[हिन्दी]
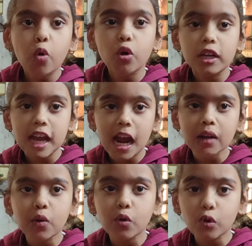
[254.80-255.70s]
गुड़िया
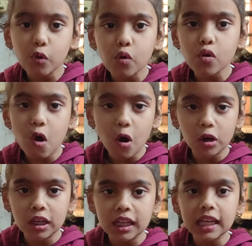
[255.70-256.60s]
टूटू
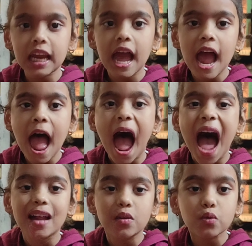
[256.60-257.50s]
रोटी है
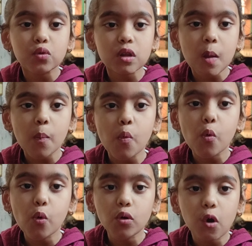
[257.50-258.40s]
आंसू से
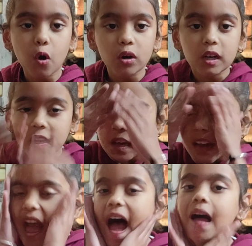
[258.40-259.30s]
मुंह
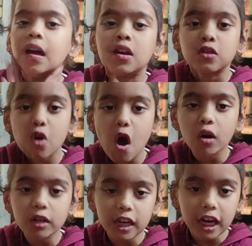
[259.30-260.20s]
होती है
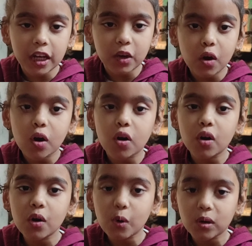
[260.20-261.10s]
चॉकलेट को
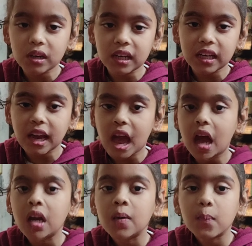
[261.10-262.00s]
लूटी
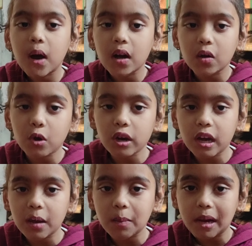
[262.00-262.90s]
है पर तो
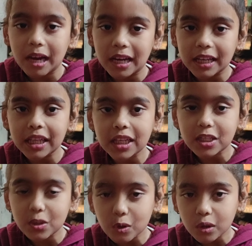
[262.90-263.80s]
ये मेरी
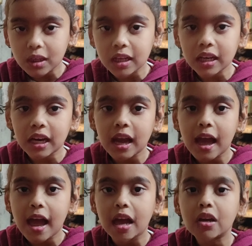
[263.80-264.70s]
जूटी
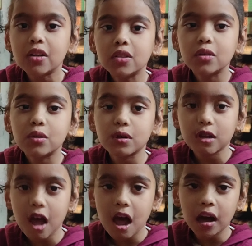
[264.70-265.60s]
है
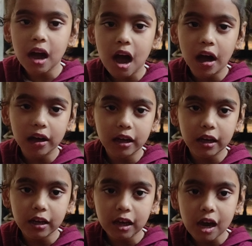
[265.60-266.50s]
छूटा खा
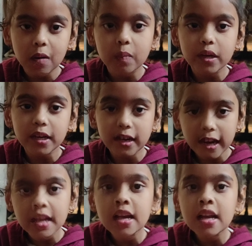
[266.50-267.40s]
के कभी
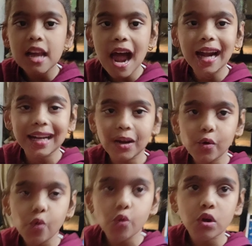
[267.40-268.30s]

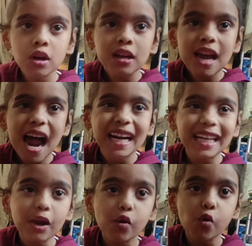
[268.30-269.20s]
नहीं
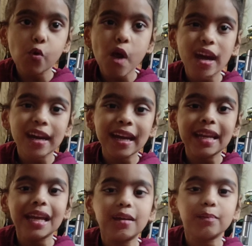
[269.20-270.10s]
लाटी हूँ मैं नहीं